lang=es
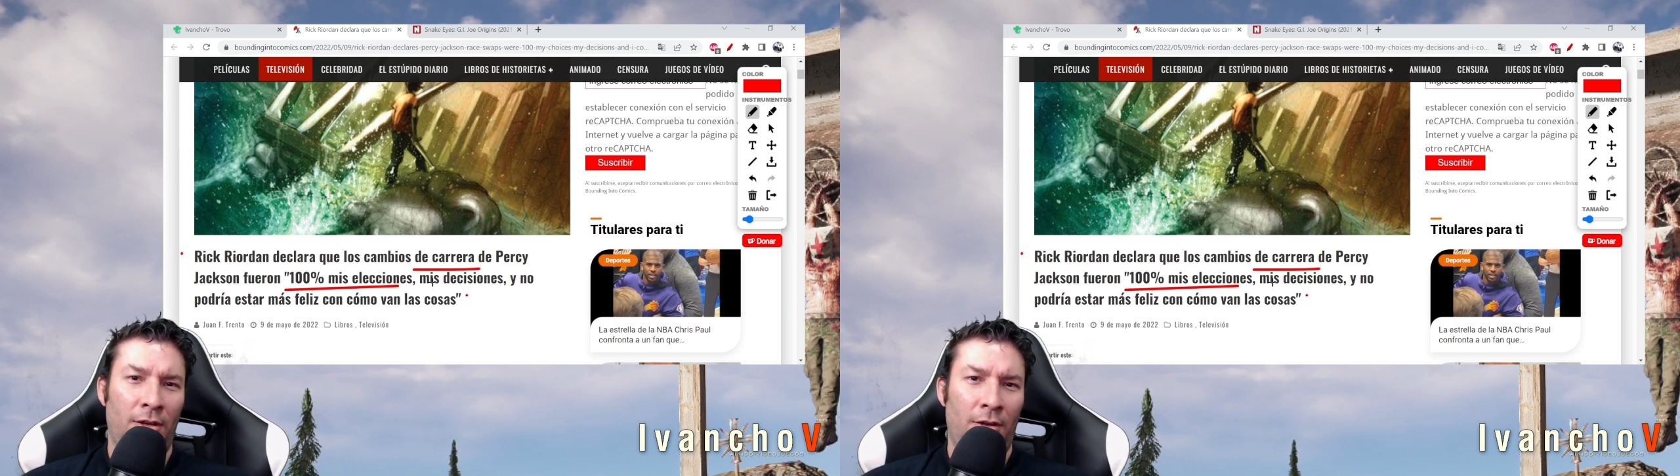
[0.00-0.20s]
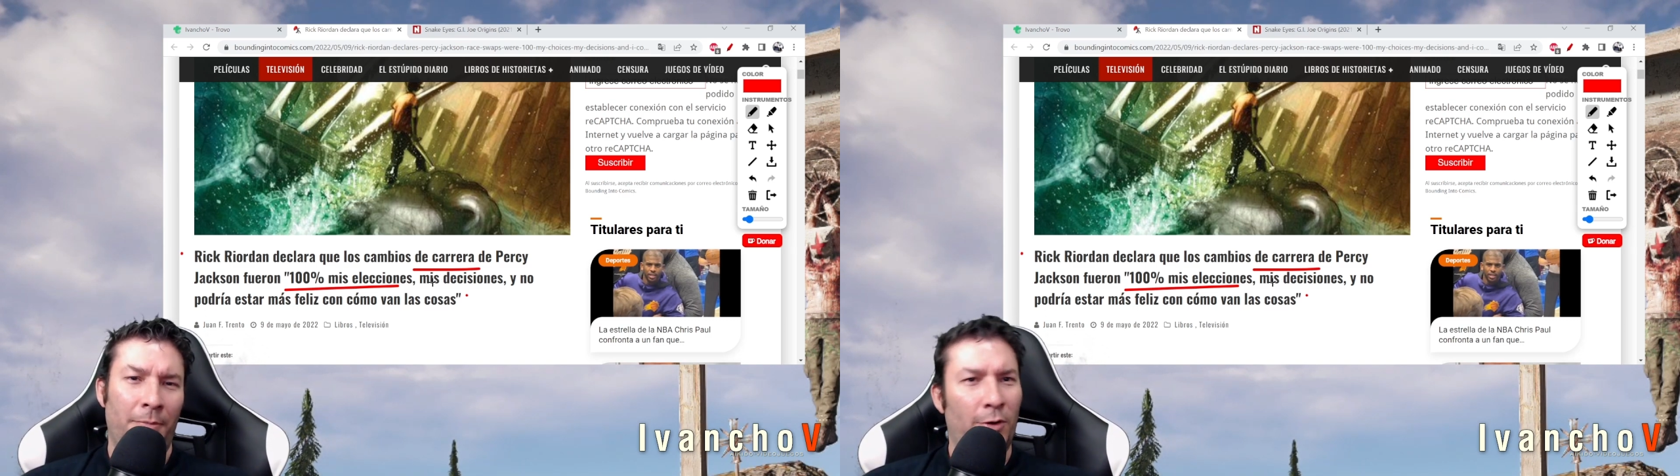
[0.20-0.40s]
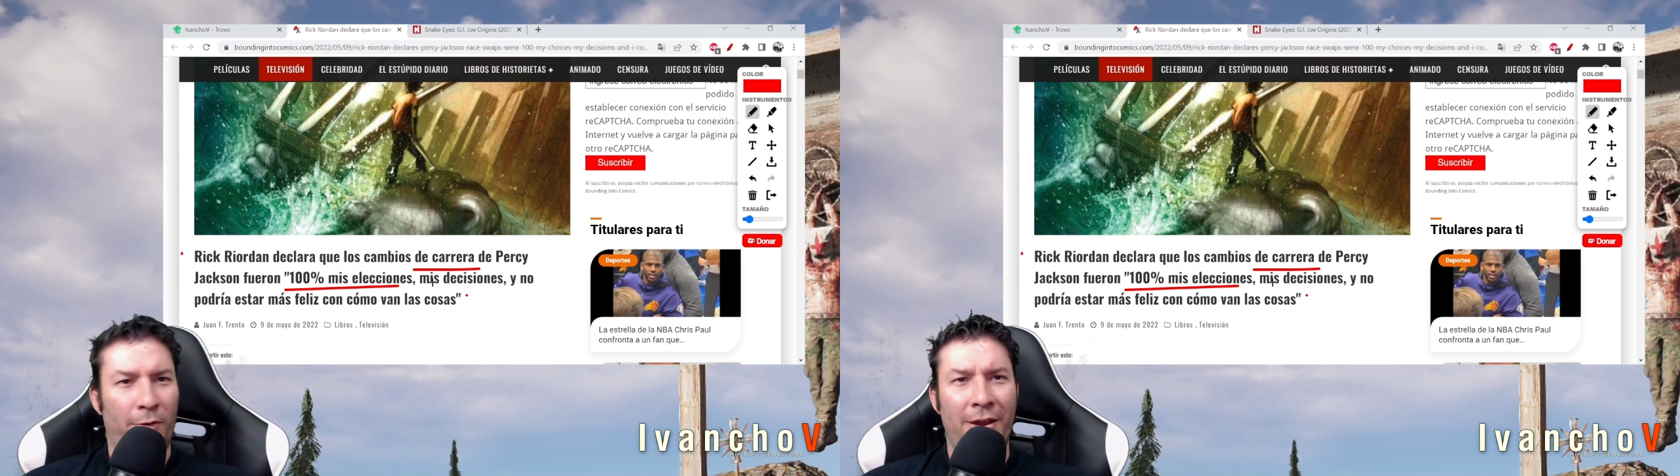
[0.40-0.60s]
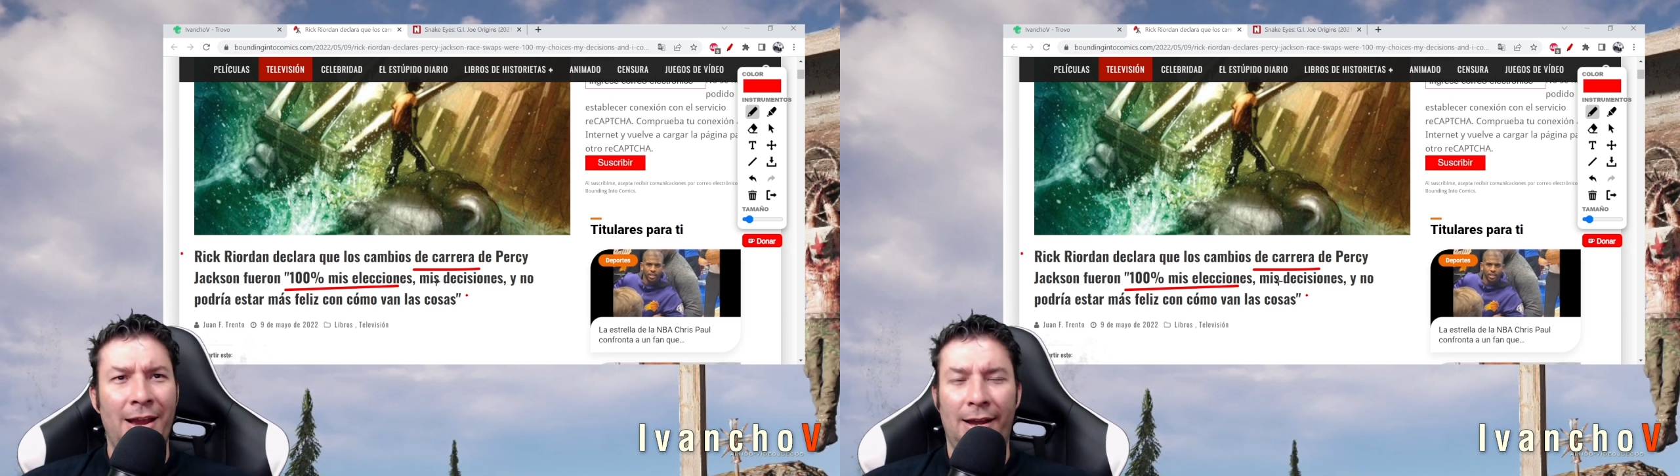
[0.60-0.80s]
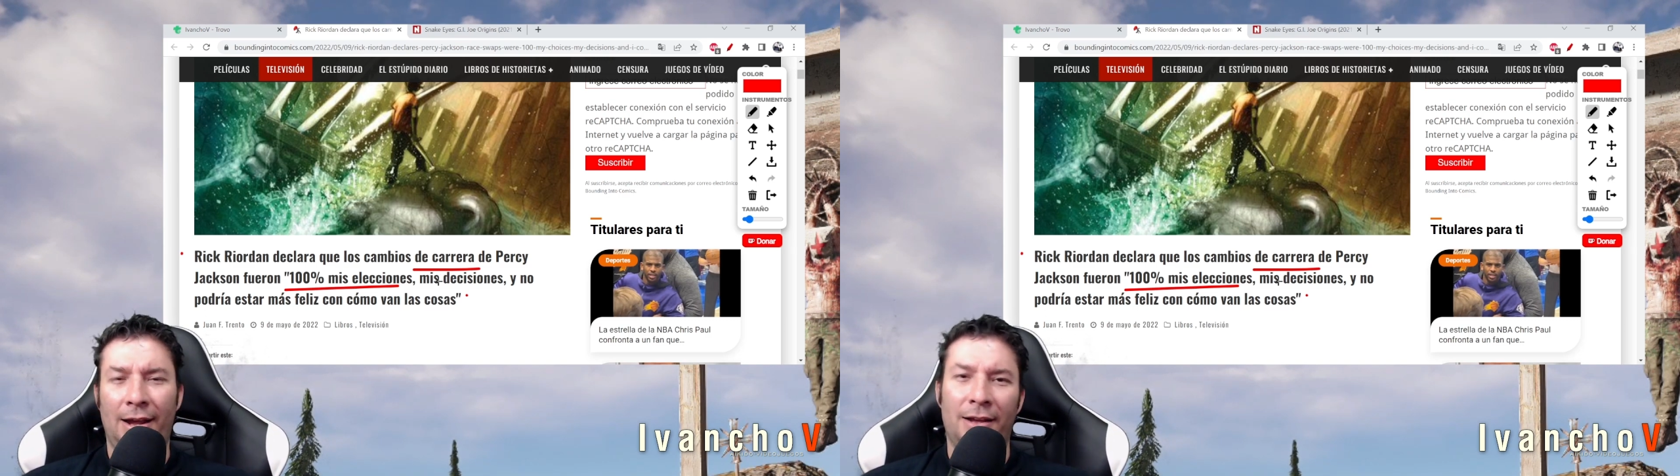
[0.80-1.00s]
pero
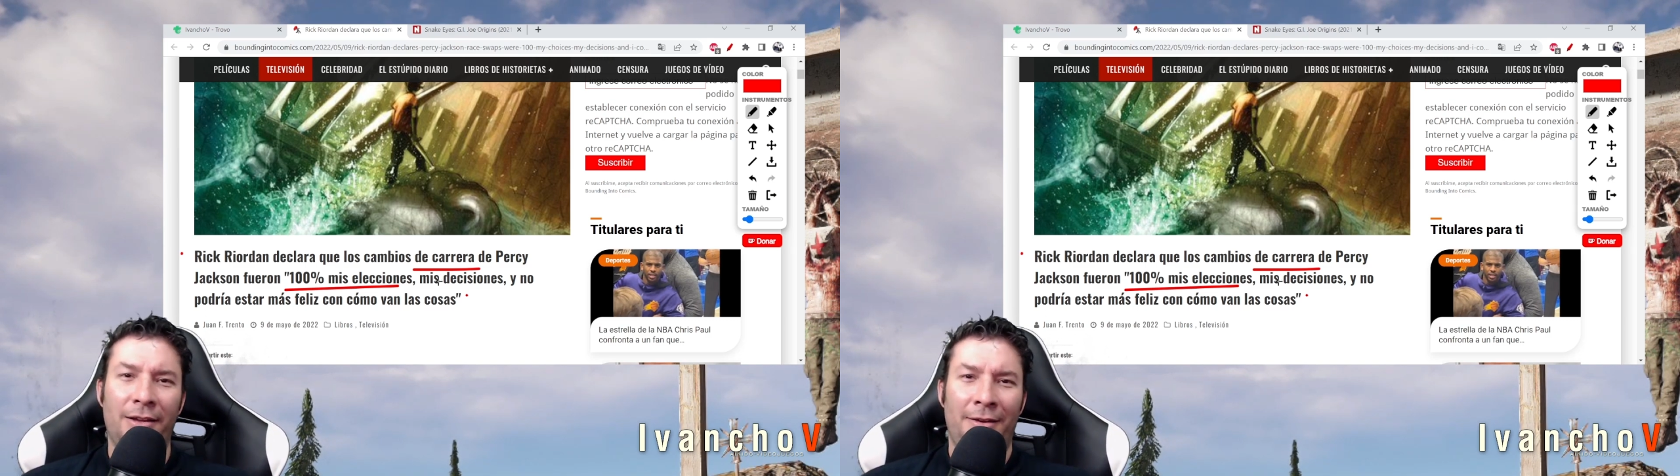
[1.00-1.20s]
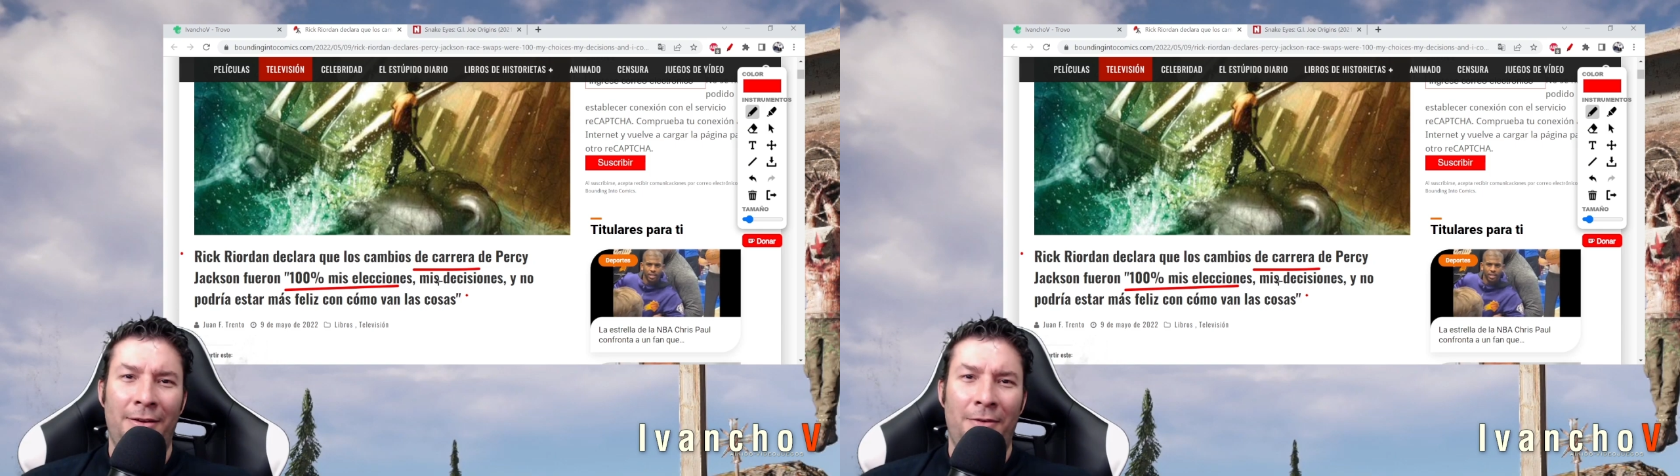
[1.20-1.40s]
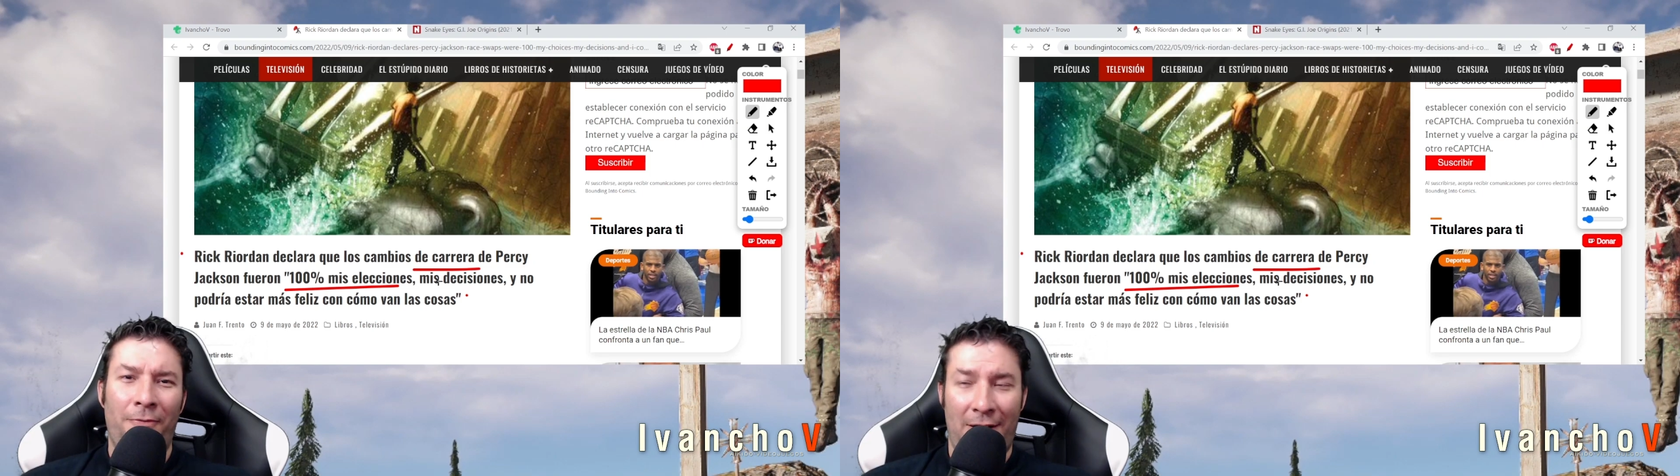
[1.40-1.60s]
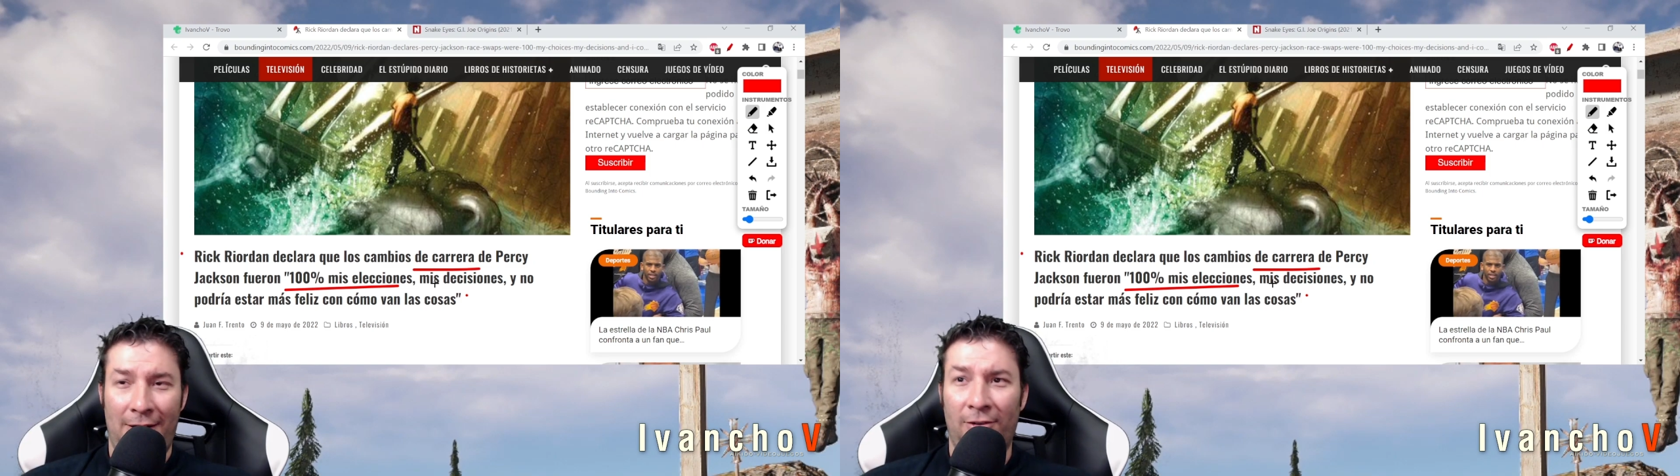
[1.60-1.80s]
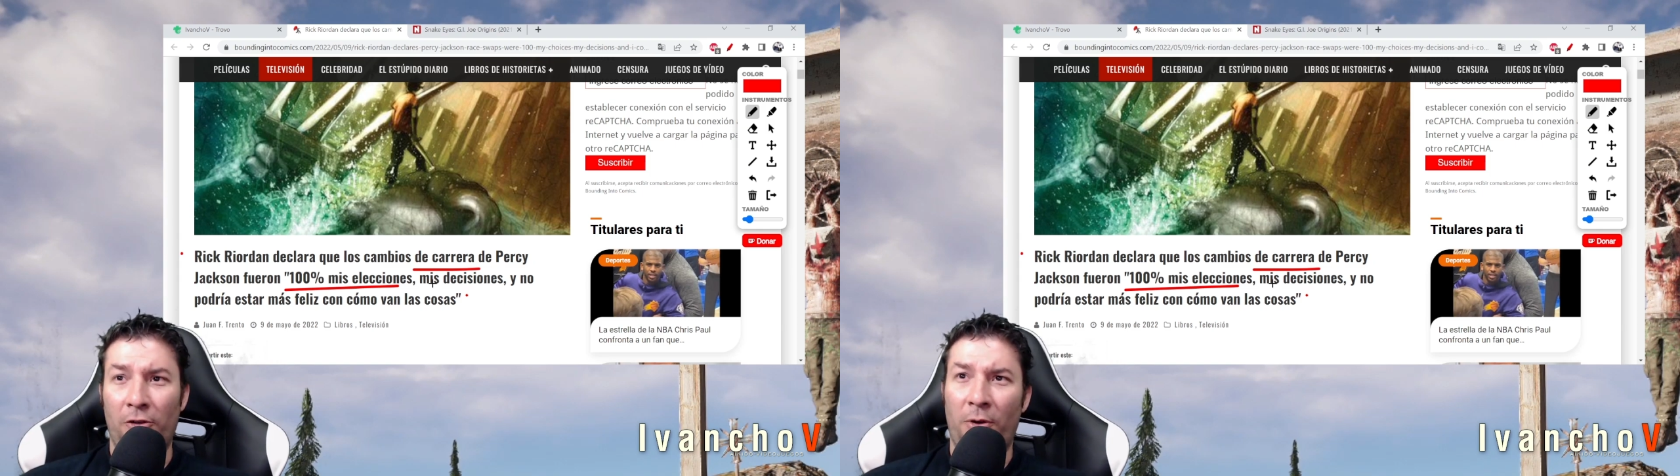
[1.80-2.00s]
véanla.
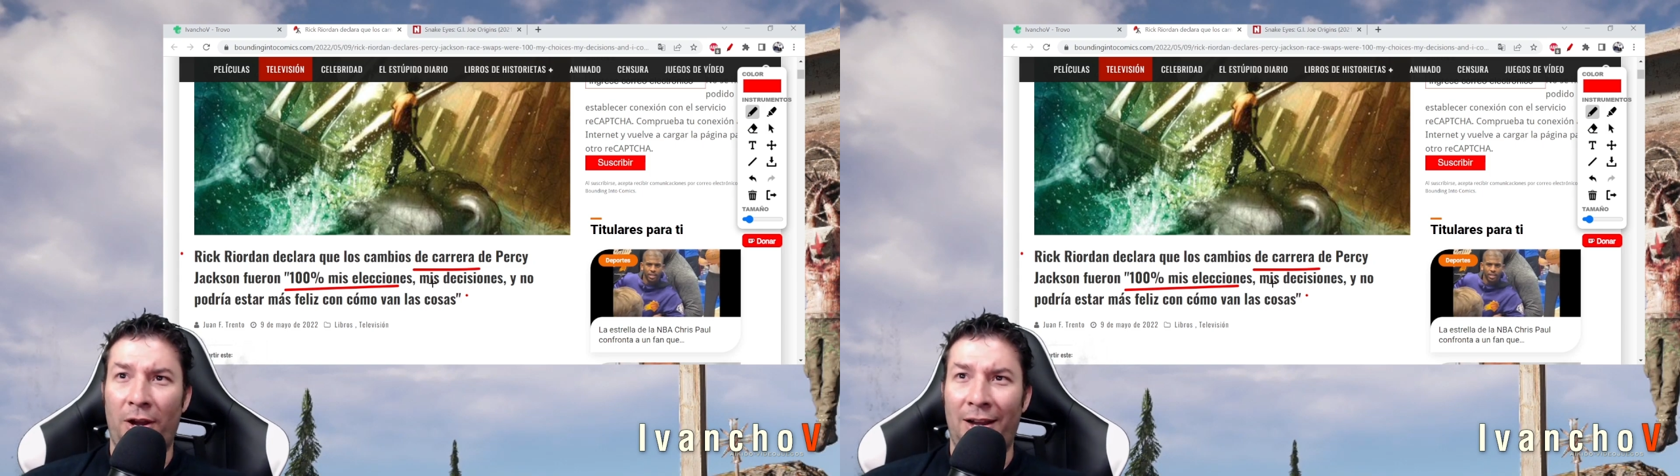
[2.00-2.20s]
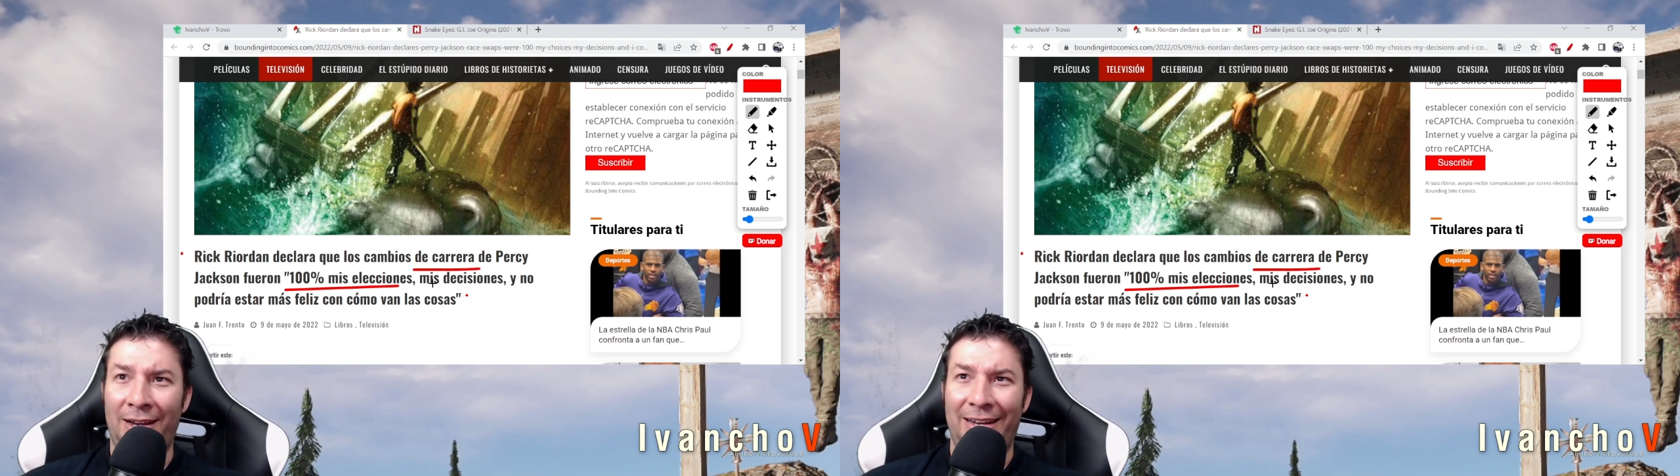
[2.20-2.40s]
Felices por el